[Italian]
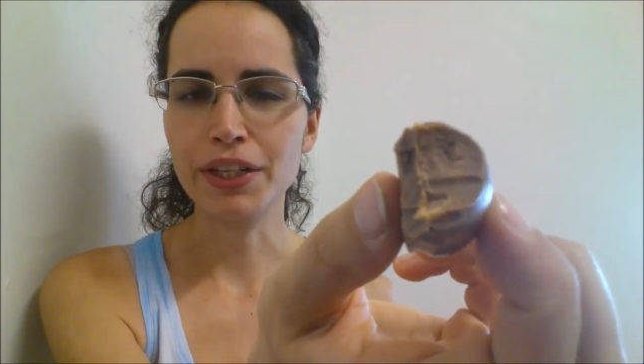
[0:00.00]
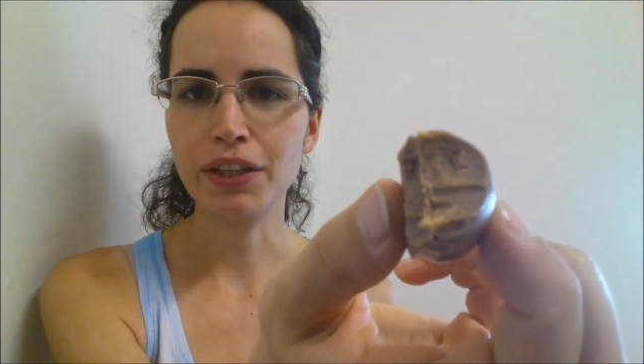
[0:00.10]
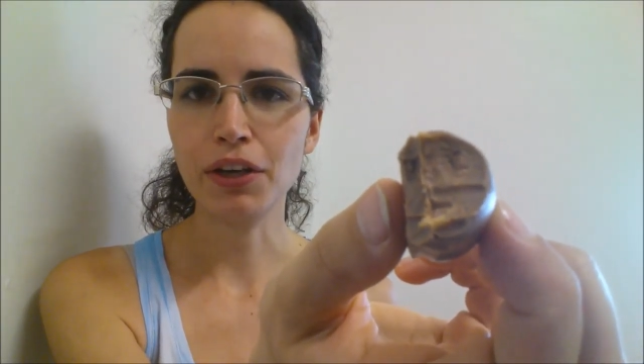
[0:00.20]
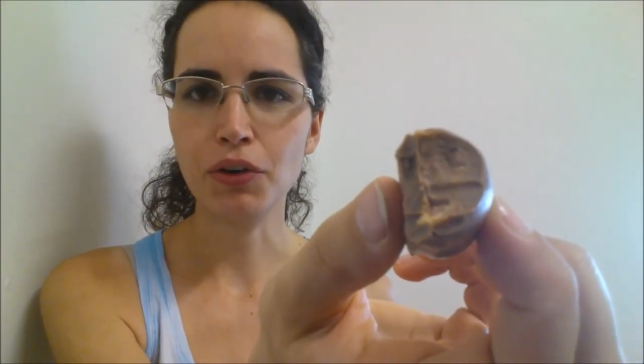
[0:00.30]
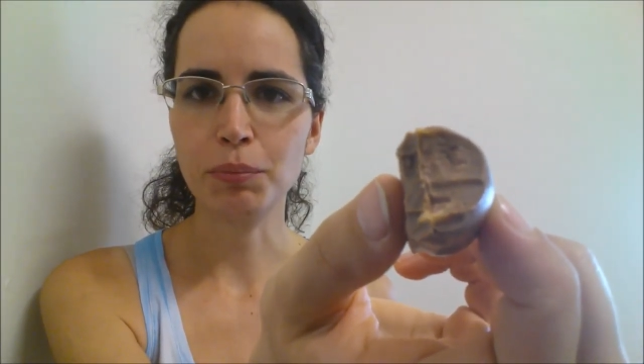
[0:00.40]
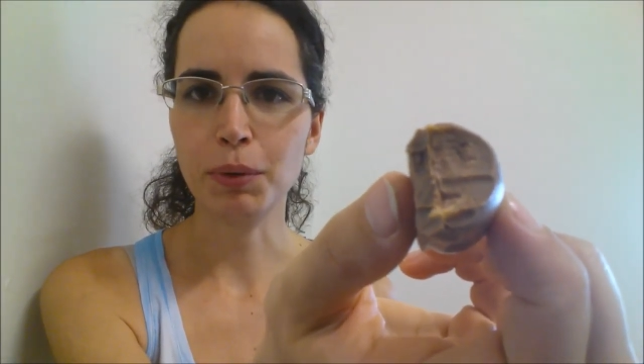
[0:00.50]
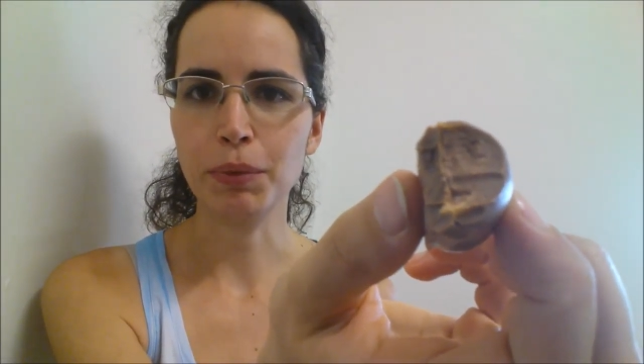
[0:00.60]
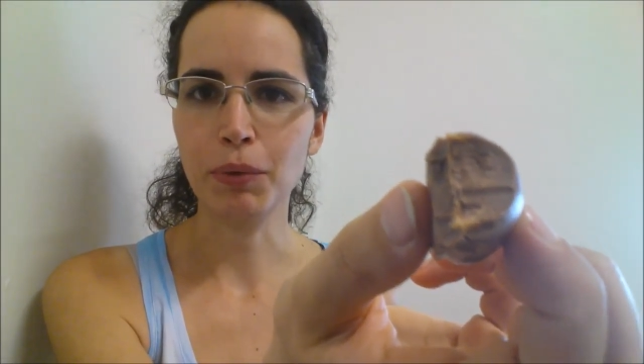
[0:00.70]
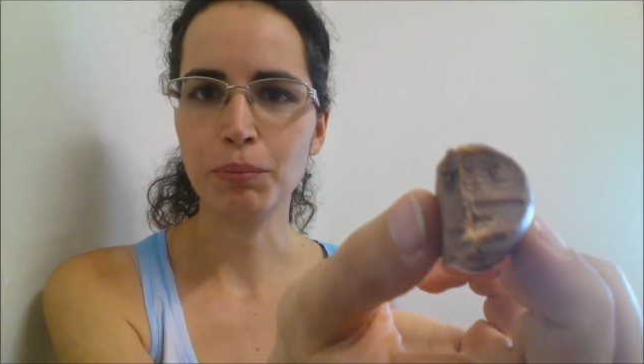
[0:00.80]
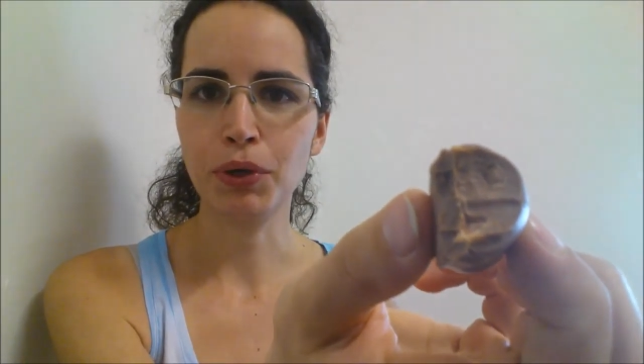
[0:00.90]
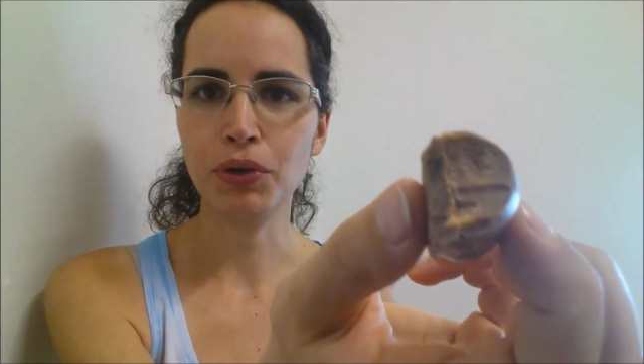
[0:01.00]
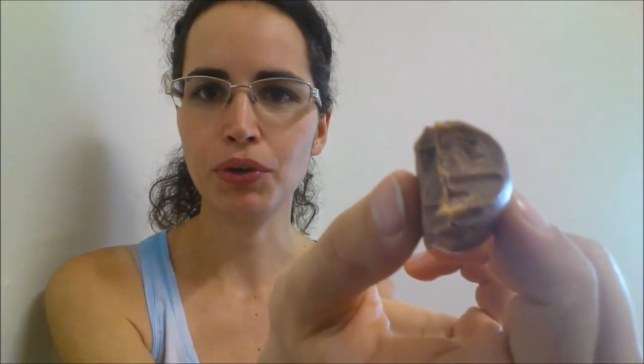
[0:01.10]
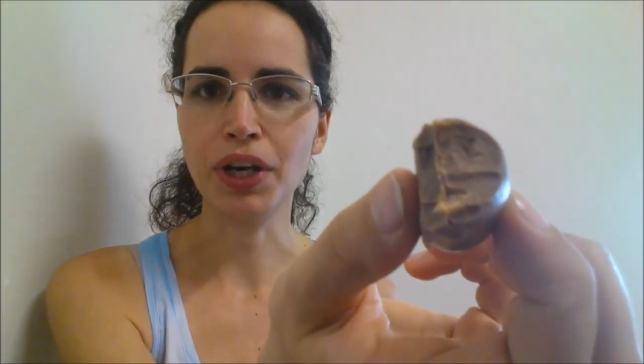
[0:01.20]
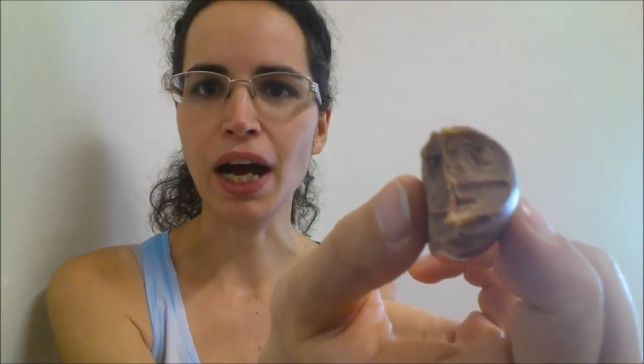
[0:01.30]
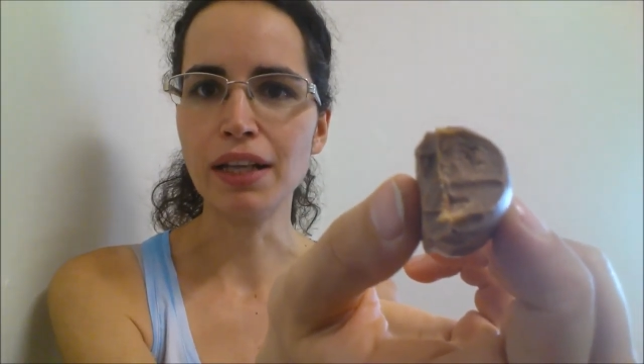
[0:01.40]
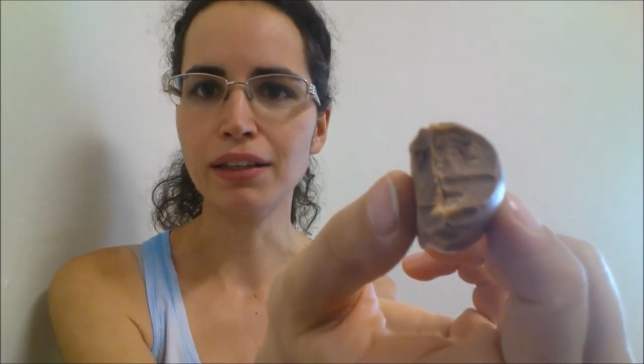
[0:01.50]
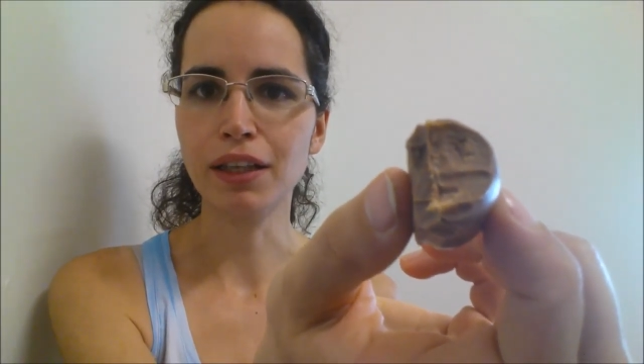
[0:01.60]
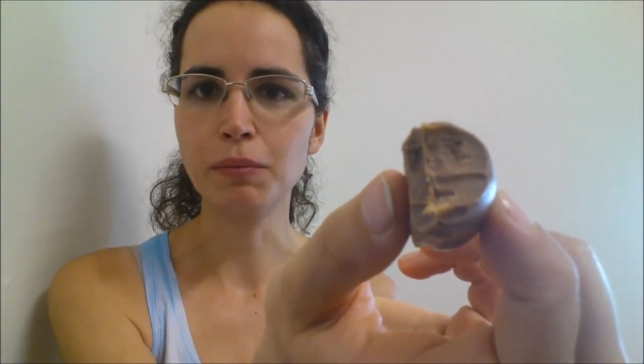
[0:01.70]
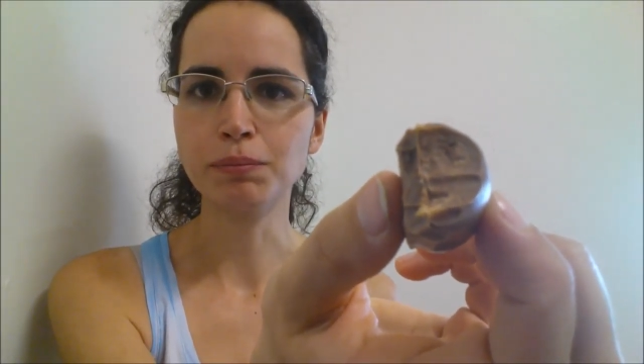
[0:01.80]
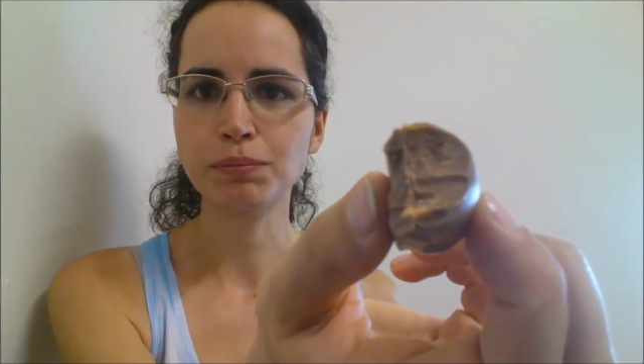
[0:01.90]
l'interno è, pro- è un po'
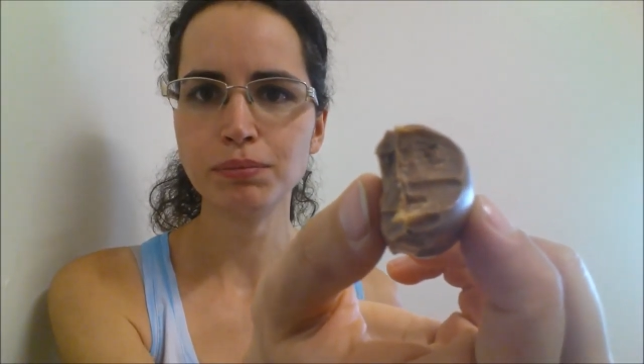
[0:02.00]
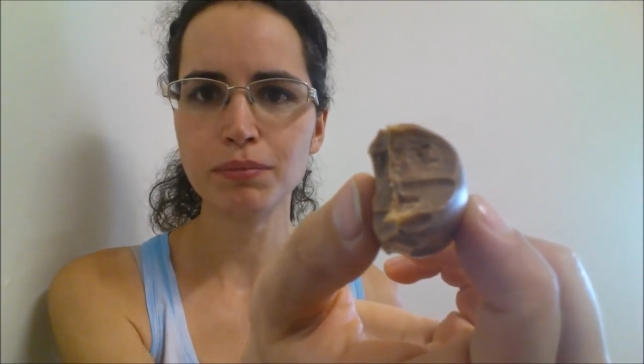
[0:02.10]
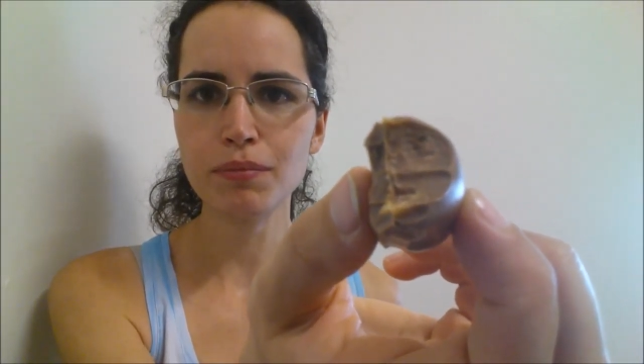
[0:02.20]
croccante